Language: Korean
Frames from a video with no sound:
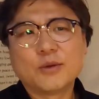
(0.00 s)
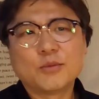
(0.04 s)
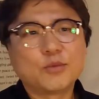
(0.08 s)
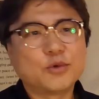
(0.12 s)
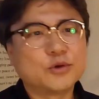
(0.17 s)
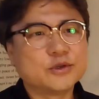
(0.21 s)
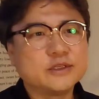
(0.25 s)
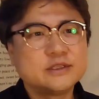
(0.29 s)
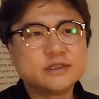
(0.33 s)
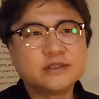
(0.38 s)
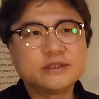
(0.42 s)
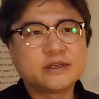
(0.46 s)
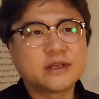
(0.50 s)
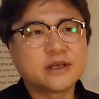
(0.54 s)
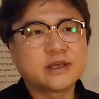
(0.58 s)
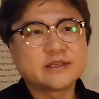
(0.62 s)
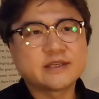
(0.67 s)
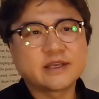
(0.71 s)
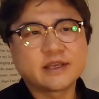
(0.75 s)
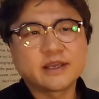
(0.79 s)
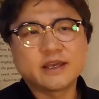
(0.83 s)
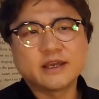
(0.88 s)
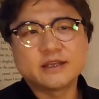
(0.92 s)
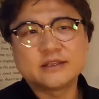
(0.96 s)
본인들의
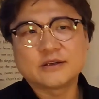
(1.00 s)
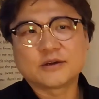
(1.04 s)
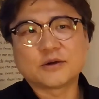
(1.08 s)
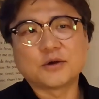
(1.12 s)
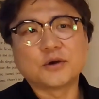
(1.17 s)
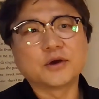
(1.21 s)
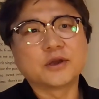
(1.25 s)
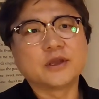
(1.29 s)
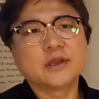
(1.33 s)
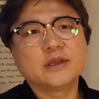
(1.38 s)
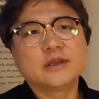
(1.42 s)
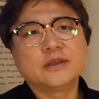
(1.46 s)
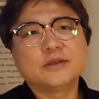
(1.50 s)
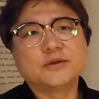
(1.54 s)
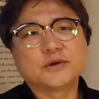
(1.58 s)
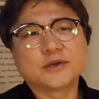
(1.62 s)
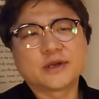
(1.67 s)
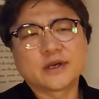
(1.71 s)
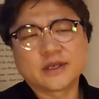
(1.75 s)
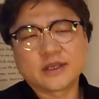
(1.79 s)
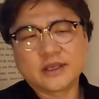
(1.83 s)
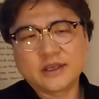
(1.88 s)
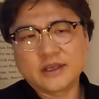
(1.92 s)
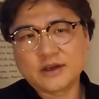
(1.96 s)
생계에는 거의
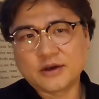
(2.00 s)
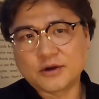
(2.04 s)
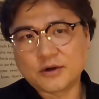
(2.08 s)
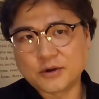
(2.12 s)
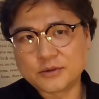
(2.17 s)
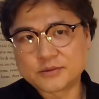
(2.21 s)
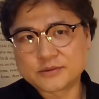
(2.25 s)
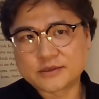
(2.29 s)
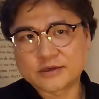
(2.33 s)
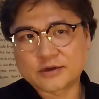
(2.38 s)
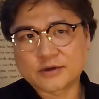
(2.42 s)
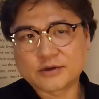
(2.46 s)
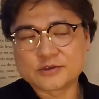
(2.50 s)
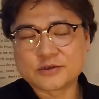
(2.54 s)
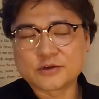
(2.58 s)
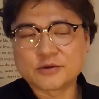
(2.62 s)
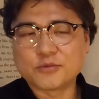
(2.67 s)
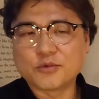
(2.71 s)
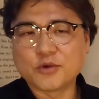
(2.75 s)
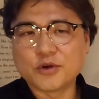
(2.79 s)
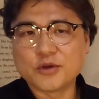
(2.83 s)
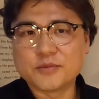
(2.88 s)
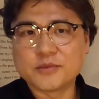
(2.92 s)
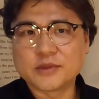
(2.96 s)
영향이 없을
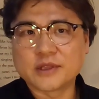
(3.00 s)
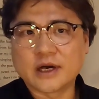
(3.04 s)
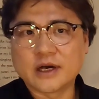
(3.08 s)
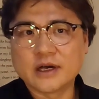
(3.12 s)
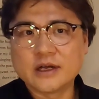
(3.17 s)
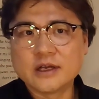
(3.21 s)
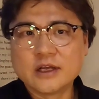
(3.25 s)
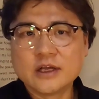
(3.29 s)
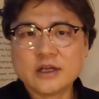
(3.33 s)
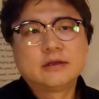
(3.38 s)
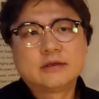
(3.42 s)
것으로 보입니다.